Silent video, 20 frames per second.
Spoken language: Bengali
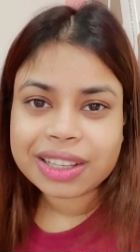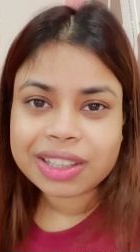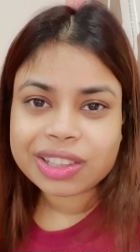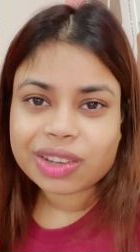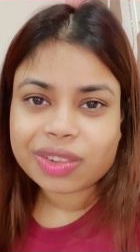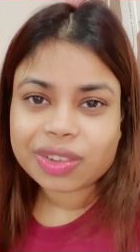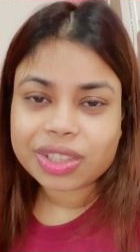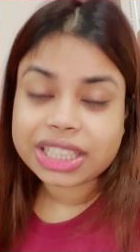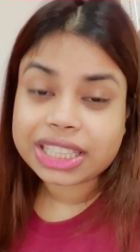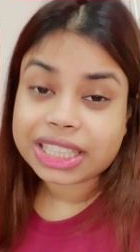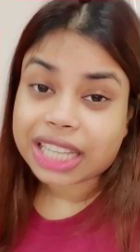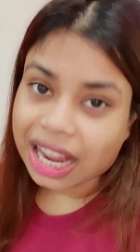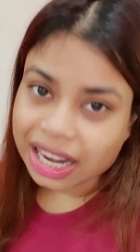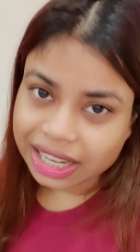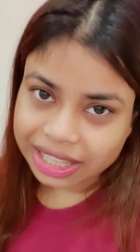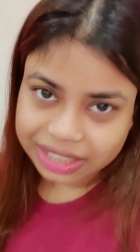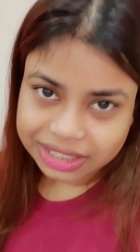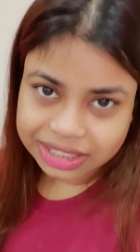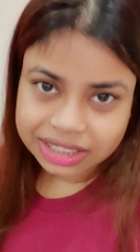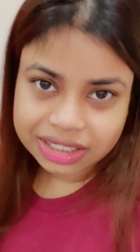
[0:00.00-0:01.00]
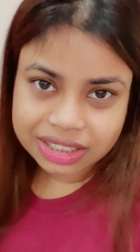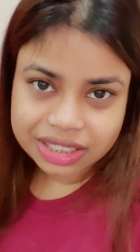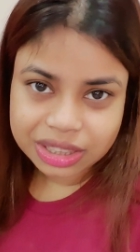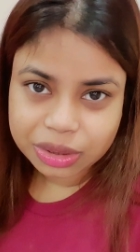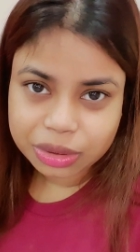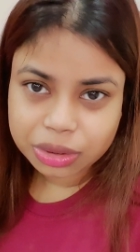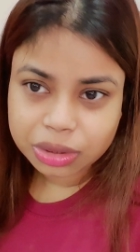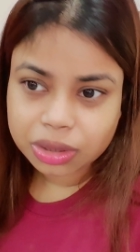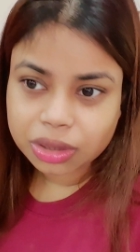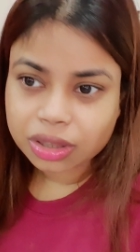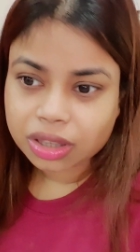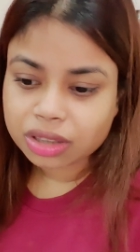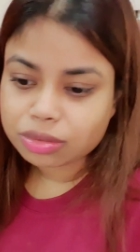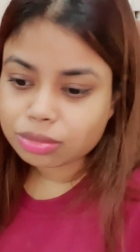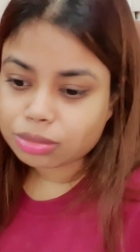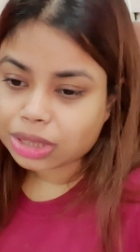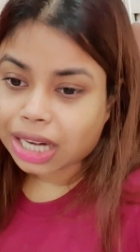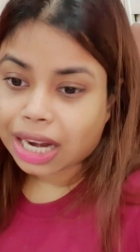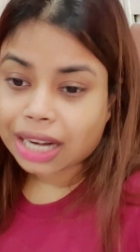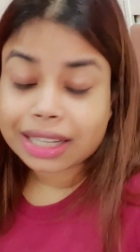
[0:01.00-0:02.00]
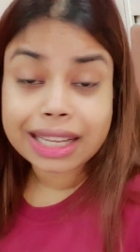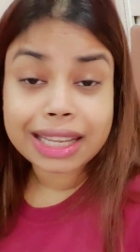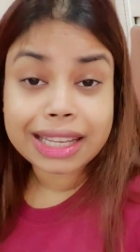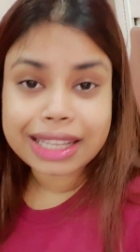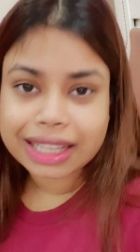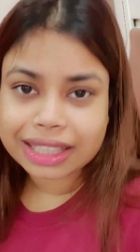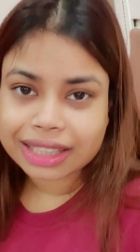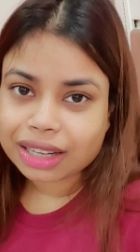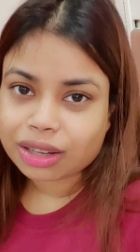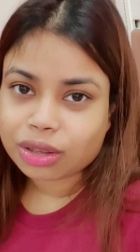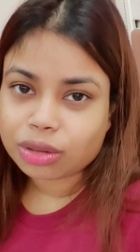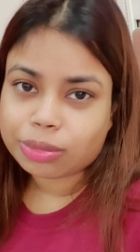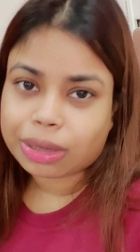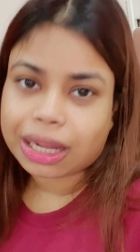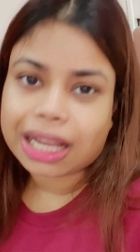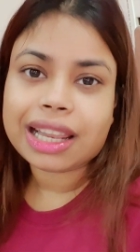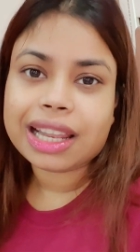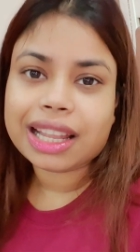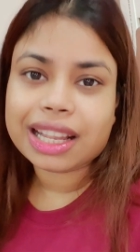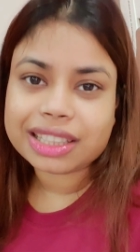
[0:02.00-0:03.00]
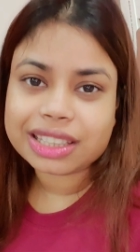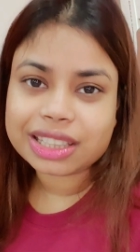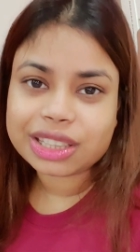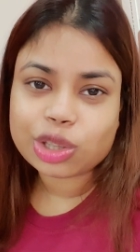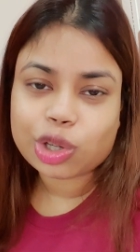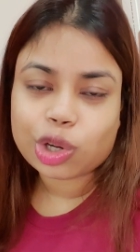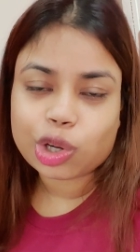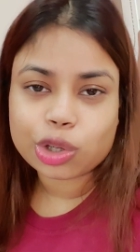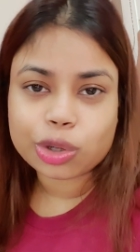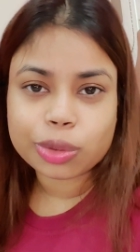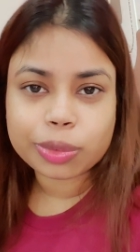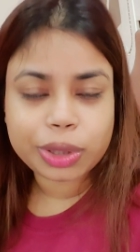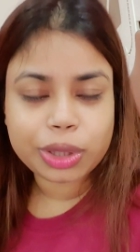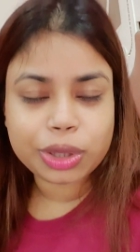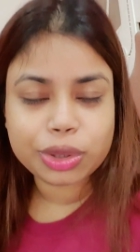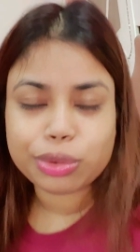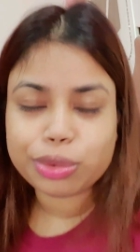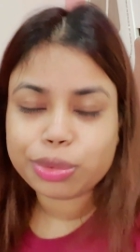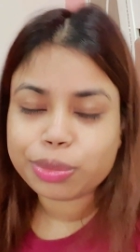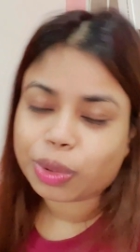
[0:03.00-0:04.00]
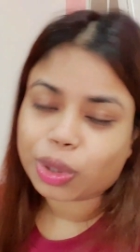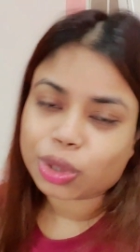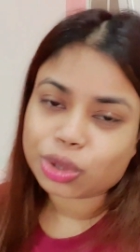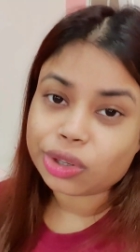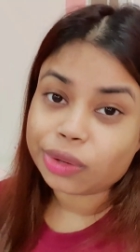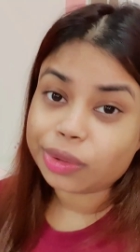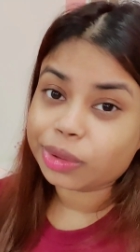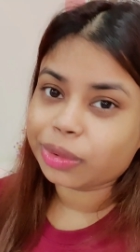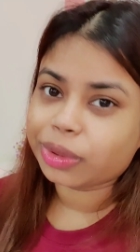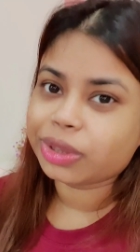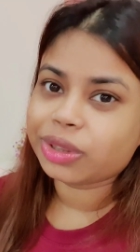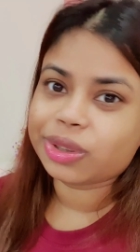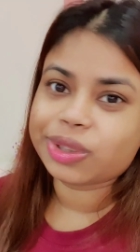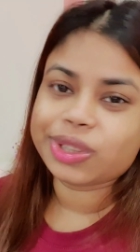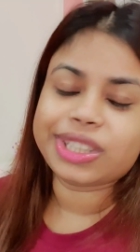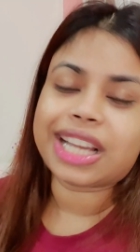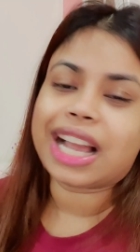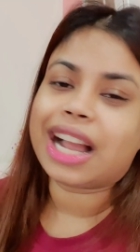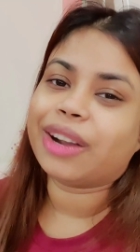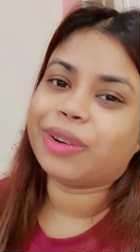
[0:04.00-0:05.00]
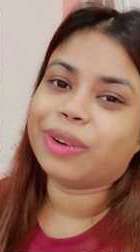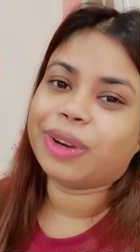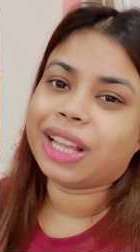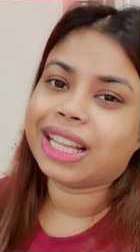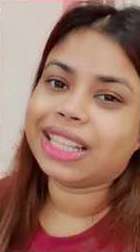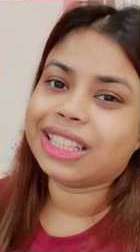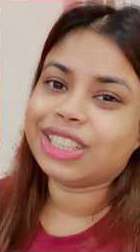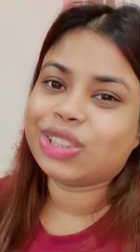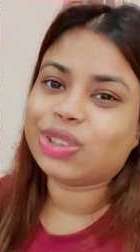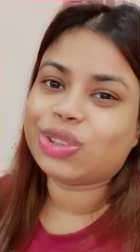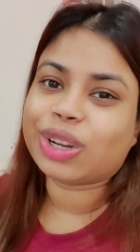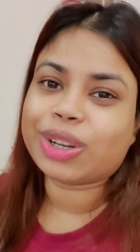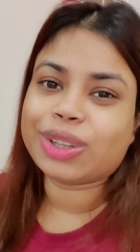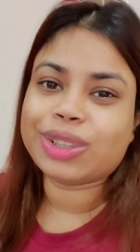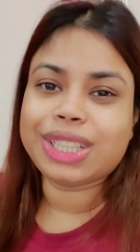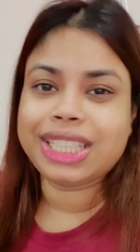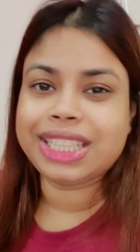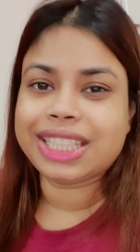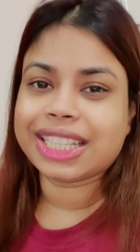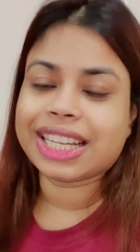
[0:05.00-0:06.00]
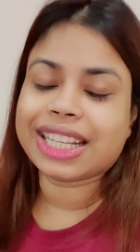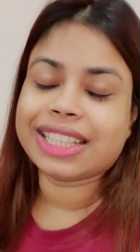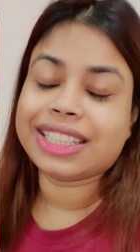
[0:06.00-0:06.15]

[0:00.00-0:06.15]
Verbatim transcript: তো আমার চা খেতে ইচ্ছে করছিল কারণ চাটাই খেতে এখন ভালো লাগছে তো অর্ঘ বললো তুমি বসো আমি তোমার জন্য চা করে আনছি তো এখন নিচে গেছে